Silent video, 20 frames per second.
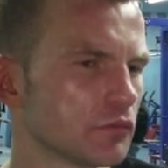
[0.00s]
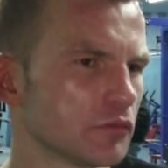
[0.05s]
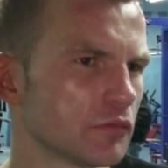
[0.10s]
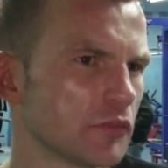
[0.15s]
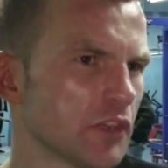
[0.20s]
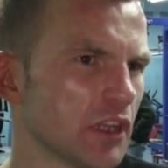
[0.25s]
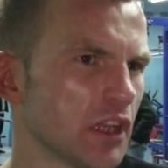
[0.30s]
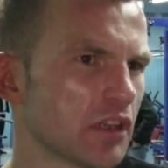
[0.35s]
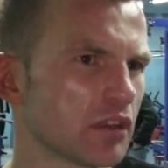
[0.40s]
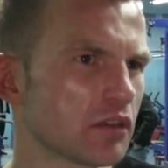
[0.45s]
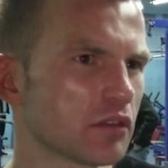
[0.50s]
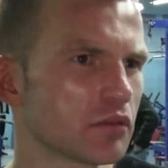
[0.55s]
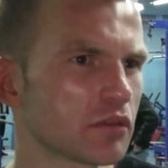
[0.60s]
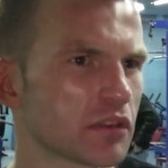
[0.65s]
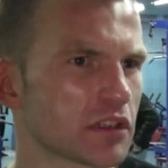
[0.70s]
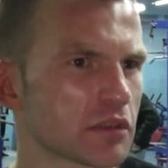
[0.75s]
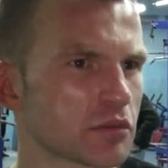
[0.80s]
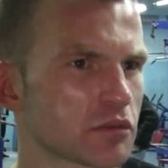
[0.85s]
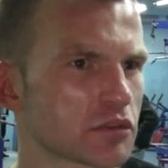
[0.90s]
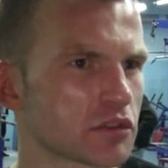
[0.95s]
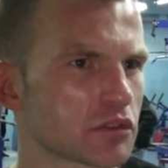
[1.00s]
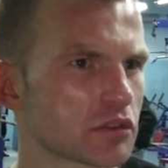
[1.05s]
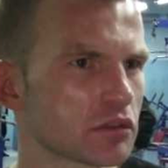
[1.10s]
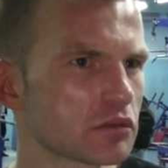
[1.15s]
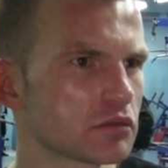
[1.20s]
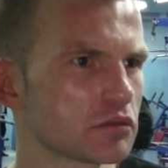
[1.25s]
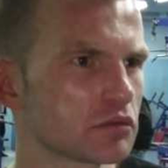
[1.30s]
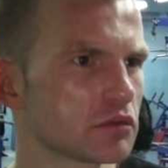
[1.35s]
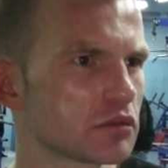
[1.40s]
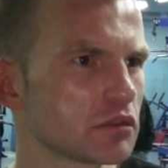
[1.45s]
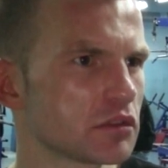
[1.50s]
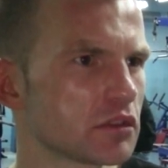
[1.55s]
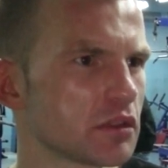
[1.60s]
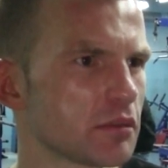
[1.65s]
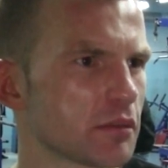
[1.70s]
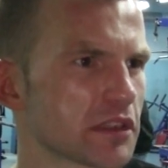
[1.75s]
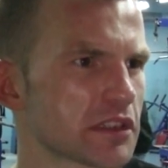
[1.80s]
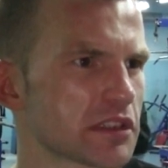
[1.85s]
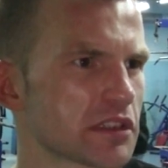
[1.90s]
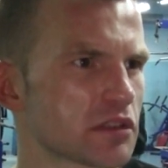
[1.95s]
Nie, no uważam, że to nie
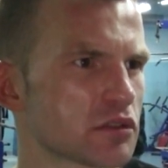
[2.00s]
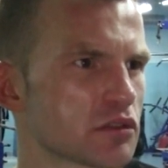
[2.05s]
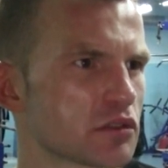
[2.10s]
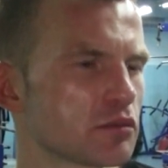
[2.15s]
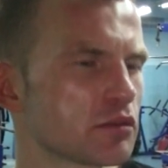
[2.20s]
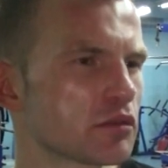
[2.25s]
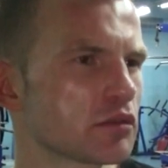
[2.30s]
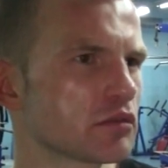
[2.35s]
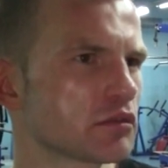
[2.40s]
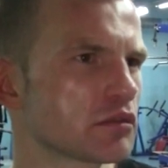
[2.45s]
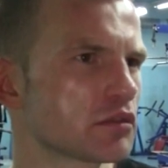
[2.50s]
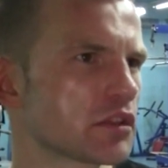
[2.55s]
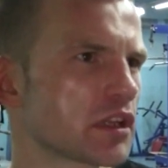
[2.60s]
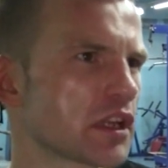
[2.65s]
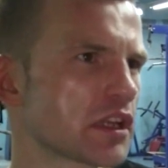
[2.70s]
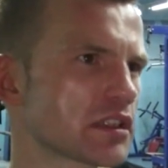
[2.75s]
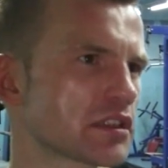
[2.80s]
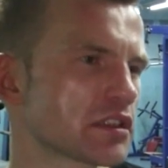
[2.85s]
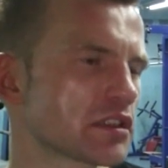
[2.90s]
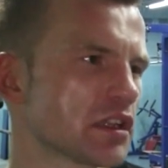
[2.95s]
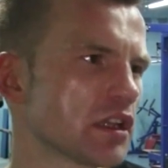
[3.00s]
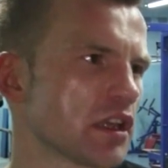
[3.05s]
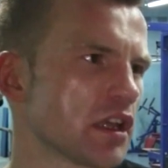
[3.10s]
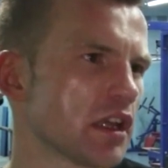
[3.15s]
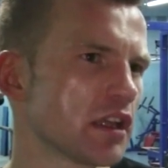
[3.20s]
ma sensu, bo teraz,